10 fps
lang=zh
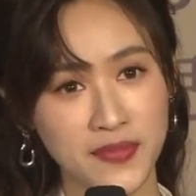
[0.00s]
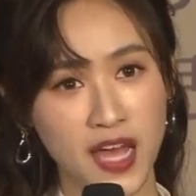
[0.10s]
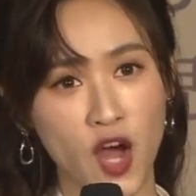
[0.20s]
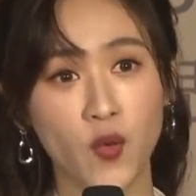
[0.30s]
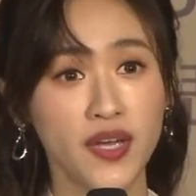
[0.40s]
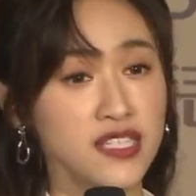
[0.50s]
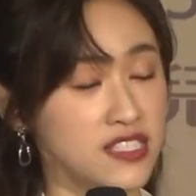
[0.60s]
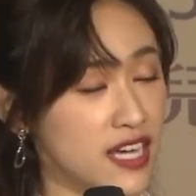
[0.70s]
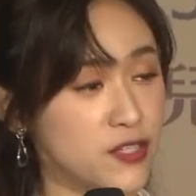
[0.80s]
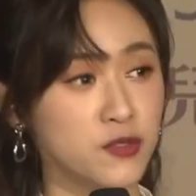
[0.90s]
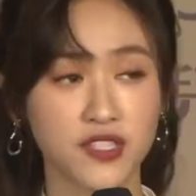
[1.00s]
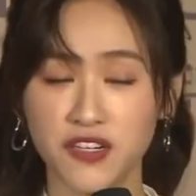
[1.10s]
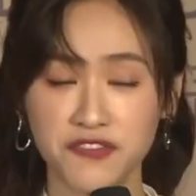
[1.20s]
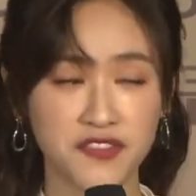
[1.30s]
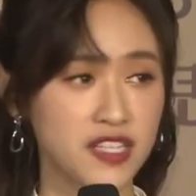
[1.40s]
哦，我一直以来都是一个
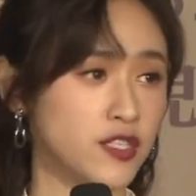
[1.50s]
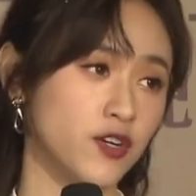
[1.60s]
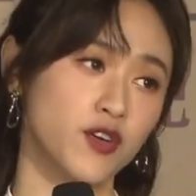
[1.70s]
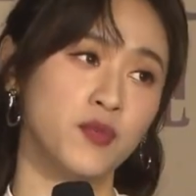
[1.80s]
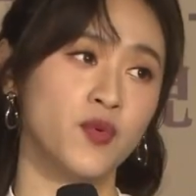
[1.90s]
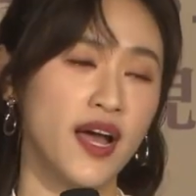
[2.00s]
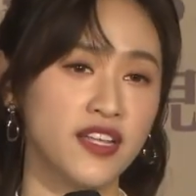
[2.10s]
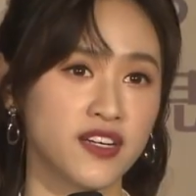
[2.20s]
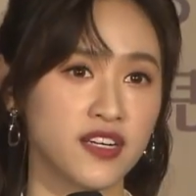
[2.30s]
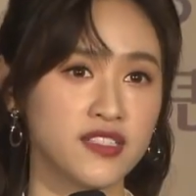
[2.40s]
非常有母爱的人。